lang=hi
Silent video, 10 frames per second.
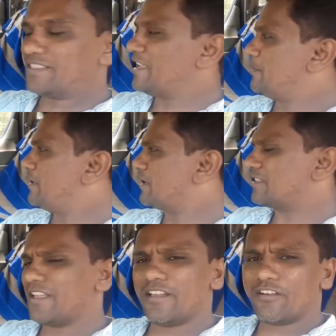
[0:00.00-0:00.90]
इतने ही में
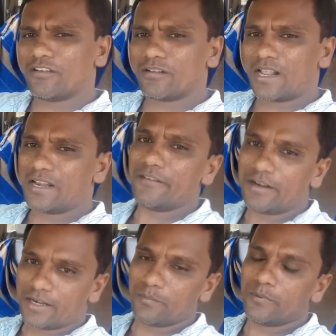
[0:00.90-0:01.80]
रखते हैं और आने
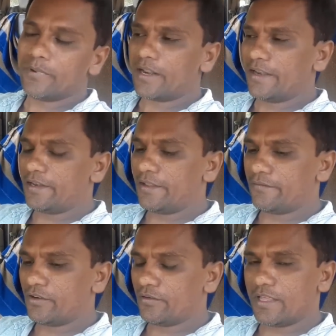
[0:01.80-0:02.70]
वाले टाइम में मेरा
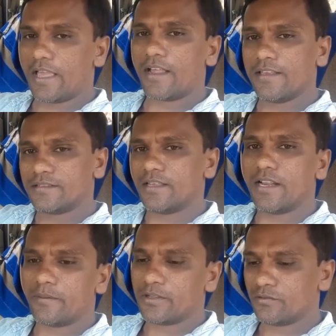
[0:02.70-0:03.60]
एडिटिंग वीडियो ही आएगा
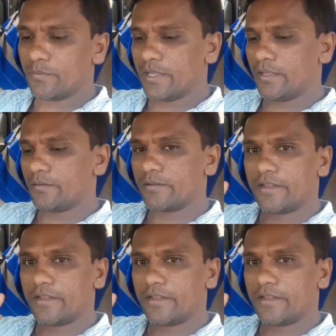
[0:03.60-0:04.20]
इसके अलावा जो मैं